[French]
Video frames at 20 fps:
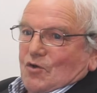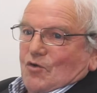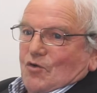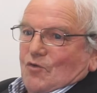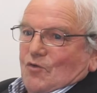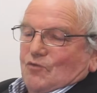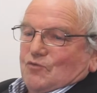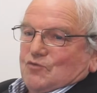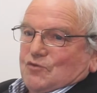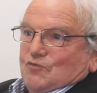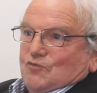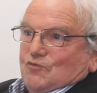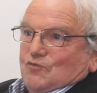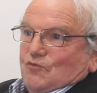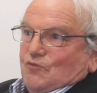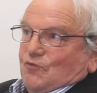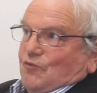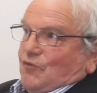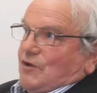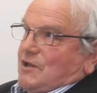Vous
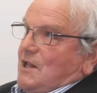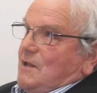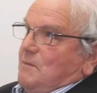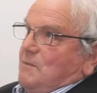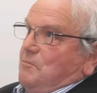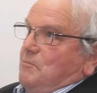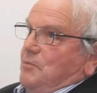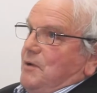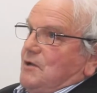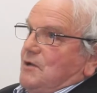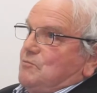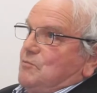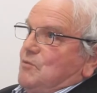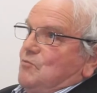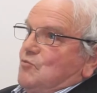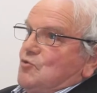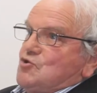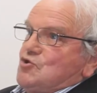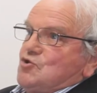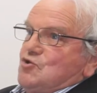faites les peintres, mais
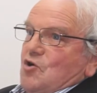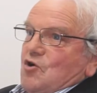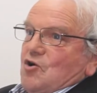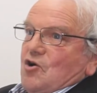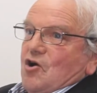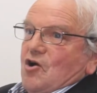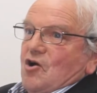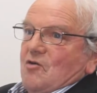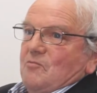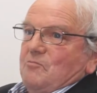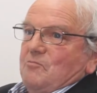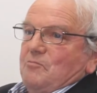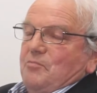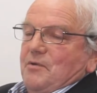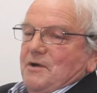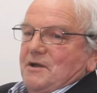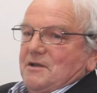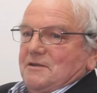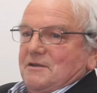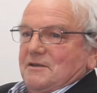moi je suis un grand
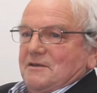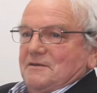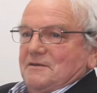peintre.